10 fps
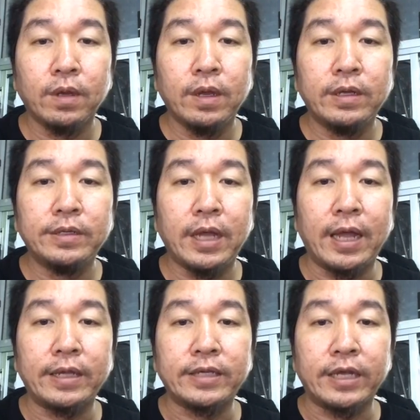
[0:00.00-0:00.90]
อ่า
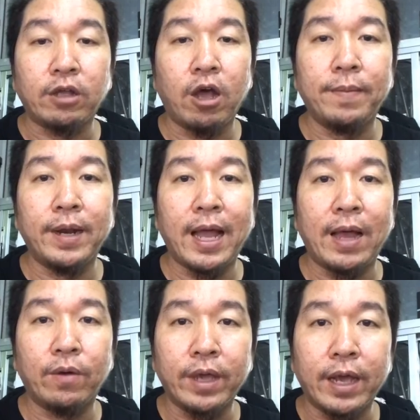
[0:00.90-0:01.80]
ใส่ท่อไอเมล่าโอเค
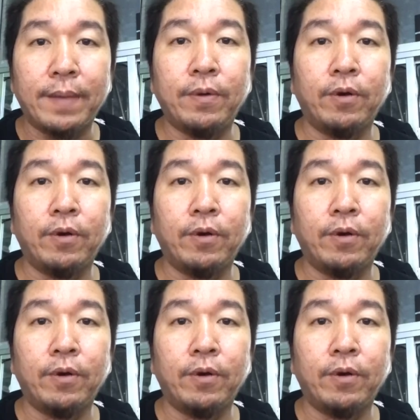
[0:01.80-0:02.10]
ครับผม